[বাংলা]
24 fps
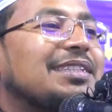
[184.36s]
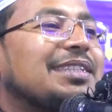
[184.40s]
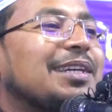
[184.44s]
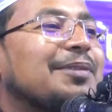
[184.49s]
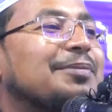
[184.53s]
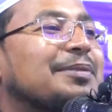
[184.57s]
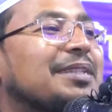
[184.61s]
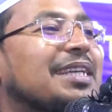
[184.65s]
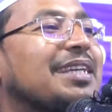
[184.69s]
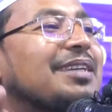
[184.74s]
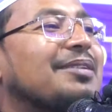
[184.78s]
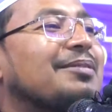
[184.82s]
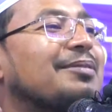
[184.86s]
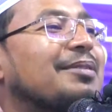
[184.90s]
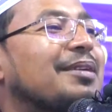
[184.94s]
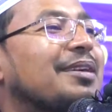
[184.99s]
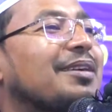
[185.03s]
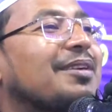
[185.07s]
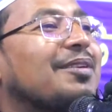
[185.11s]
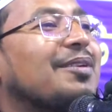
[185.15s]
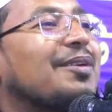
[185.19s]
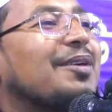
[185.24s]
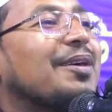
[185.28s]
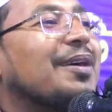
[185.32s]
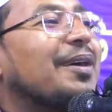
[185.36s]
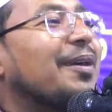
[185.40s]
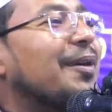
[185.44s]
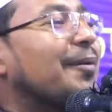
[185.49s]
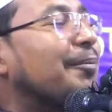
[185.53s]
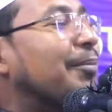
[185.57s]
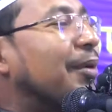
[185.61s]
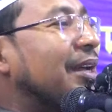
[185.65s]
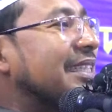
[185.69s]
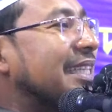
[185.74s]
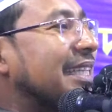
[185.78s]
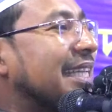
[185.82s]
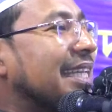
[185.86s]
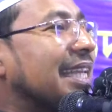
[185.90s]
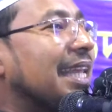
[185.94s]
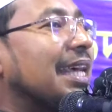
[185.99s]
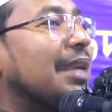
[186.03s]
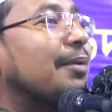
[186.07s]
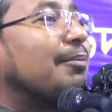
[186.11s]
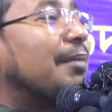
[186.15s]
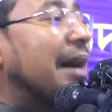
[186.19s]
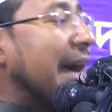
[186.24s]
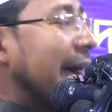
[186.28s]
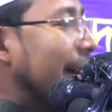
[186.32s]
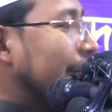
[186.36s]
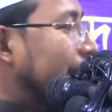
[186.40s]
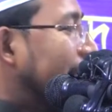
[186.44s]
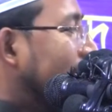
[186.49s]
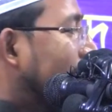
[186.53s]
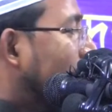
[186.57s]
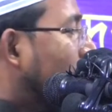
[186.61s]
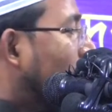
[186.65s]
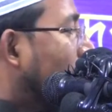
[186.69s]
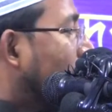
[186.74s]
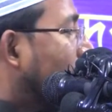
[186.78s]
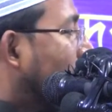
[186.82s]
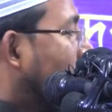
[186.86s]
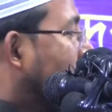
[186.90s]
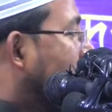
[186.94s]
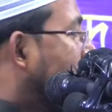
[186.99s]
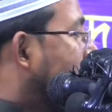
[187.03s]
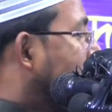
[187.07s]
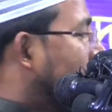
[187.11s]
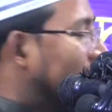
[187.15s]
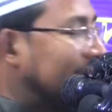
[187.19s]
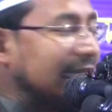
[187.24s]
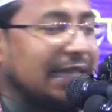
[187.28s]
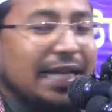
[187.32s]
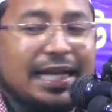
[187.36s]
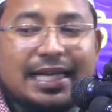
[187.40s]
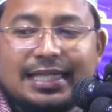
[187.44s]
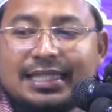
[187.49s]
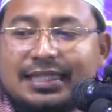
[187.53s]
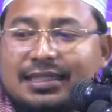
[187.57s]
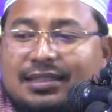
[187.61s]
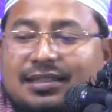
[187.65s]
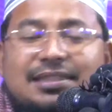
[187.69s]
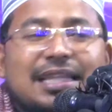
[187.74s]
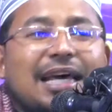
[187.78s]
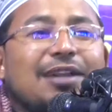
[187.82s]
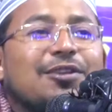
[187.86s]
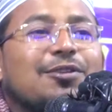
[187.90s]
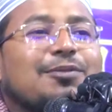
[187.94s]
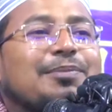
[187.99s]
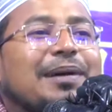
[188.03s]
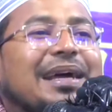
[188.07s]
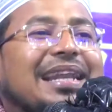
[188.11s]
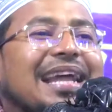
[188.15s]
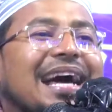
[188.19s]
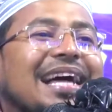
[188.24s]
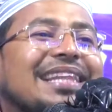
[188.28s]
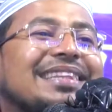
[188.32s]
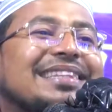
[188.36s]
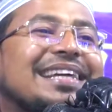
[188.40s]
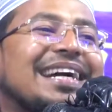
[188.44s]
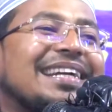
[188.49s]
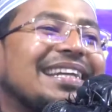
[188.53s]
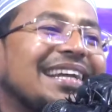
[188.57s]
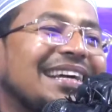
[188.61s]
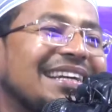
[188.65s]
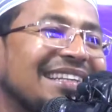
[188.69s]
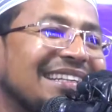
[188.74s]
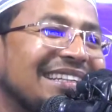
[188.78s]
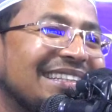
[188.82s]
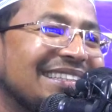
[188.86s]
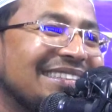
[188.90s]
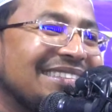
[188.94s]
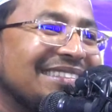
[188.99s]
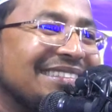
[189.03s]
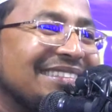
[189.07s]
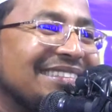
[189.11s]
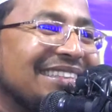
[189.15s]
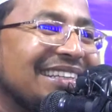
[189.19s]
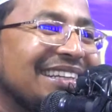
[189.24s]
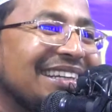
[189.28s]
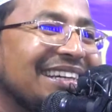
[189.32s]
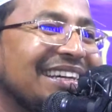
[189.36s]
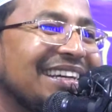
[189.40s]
হিসেব যে পঞ্চাশ হাজার মাহাবিল করতে যেই দেখা যাচ্ছে তালুক ভাইয়ের হাত কাটা হয়ে গেছে